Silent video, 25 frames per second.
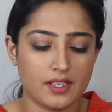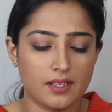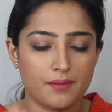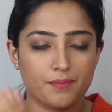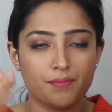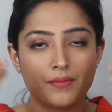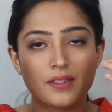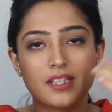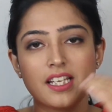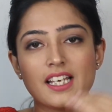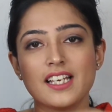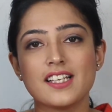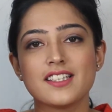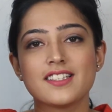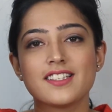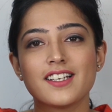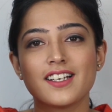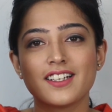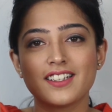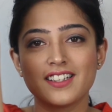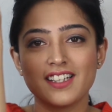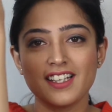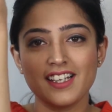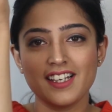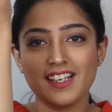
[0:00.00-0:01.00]
आप देख
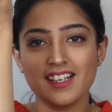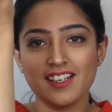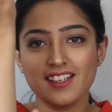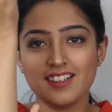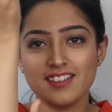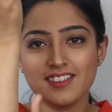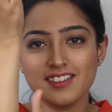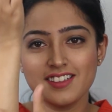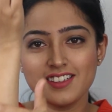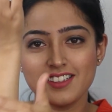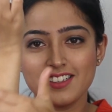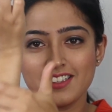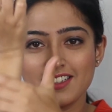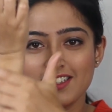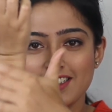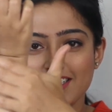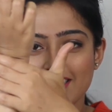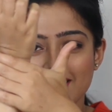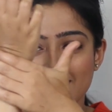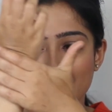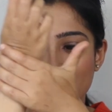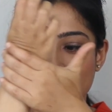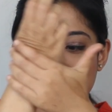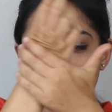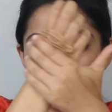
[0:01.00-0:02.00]
सकते हैं
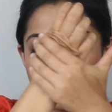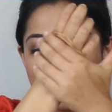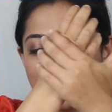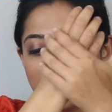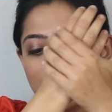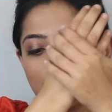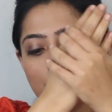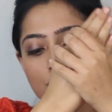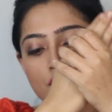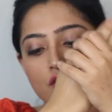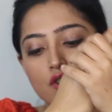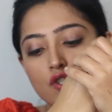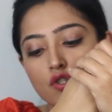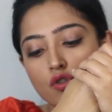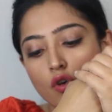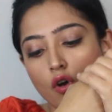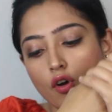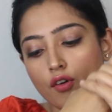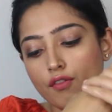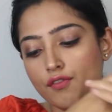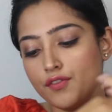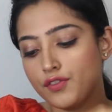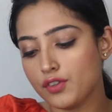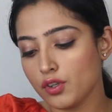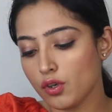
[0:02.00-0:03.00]
एकदम
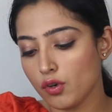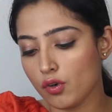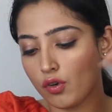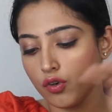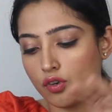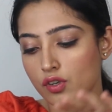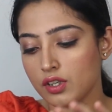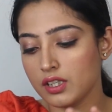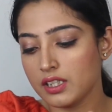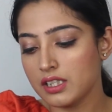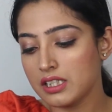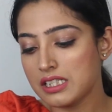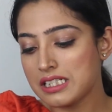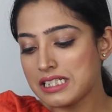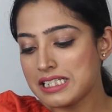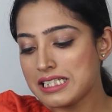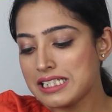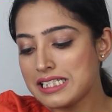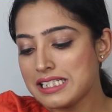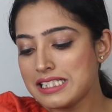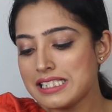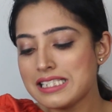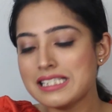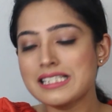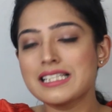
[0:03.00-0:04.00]
सॉफ्ट और
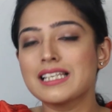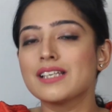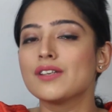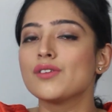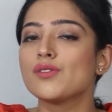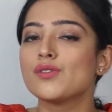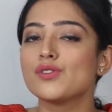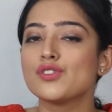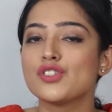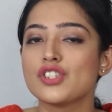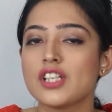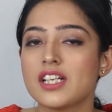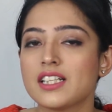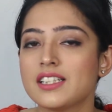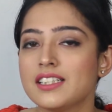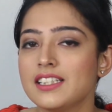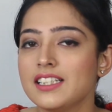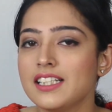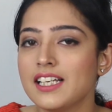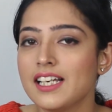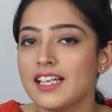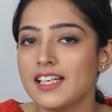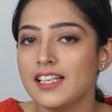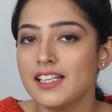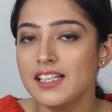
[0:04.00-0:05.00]
क्लीन स्किन हो
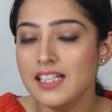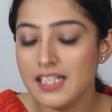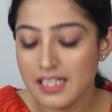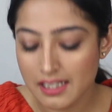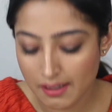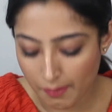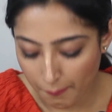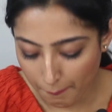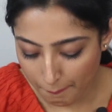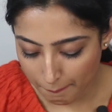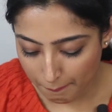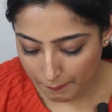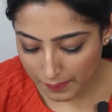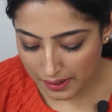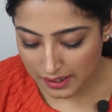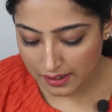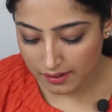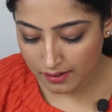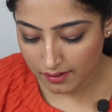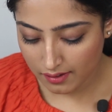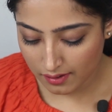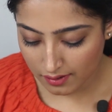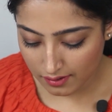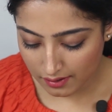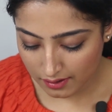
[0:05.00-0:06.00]
जाती है
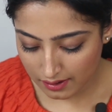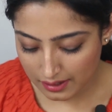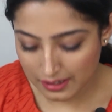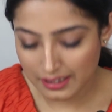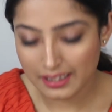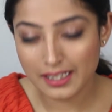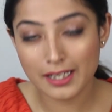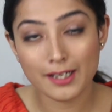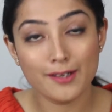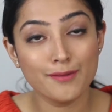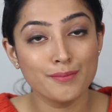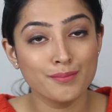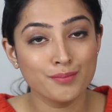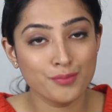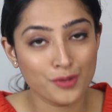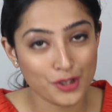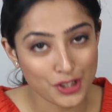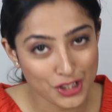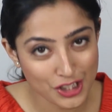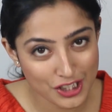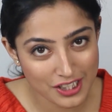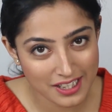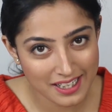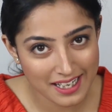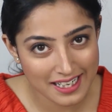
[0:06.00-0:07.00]
मिल्क क्रीम
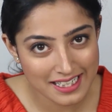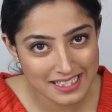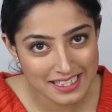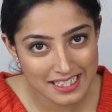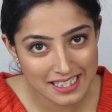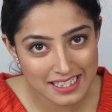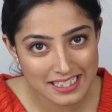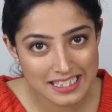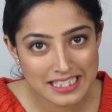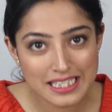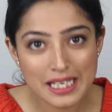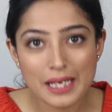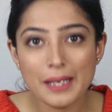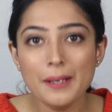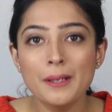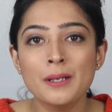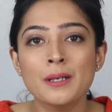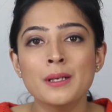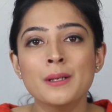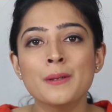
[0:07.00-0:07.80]
मॉइस्चराइज़र से